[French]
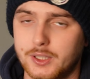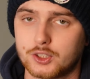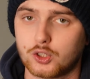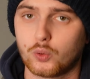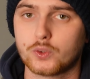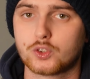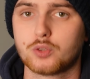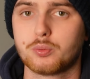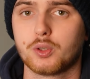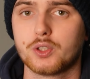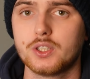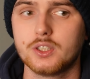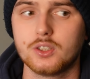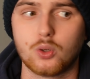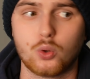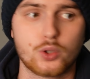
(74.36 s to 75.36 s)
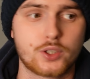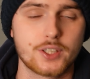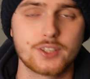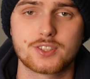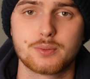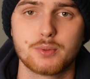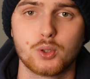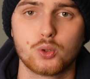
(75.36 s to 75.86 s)
Mais là, tu as le droit de te demander, ok
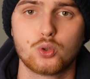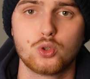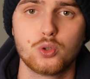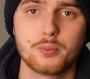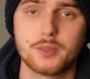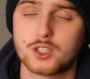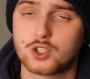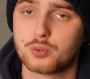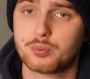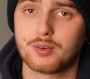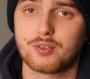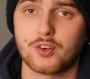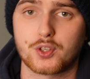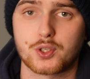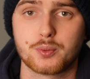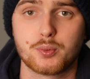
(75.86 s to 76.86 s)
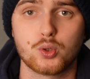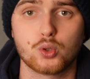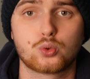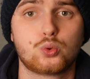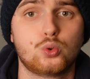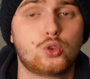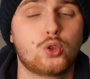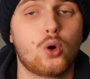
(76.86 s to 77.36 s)
c'est bien Hugo, mais je suis pas forcément
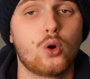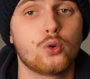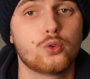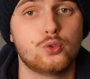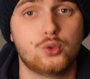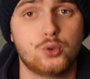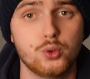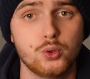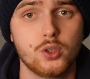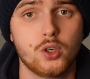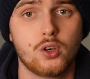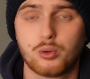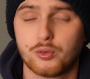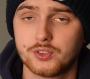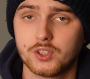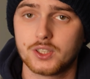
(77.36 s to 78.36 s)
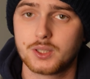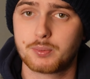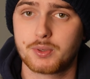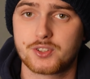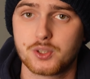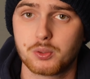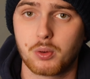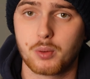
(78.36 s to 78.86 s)
tout le temps deux pour venir le
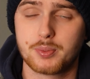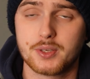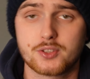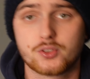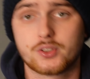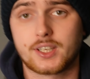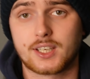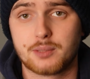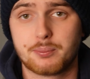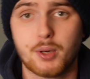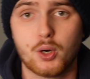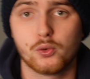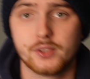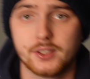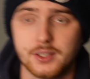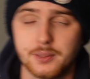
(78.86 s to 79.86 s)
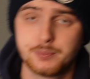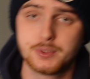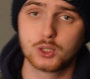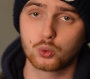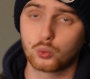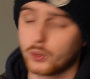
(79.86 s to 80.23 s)
déplacer dans ma pièce, ne t'inquiète pas, on a des petites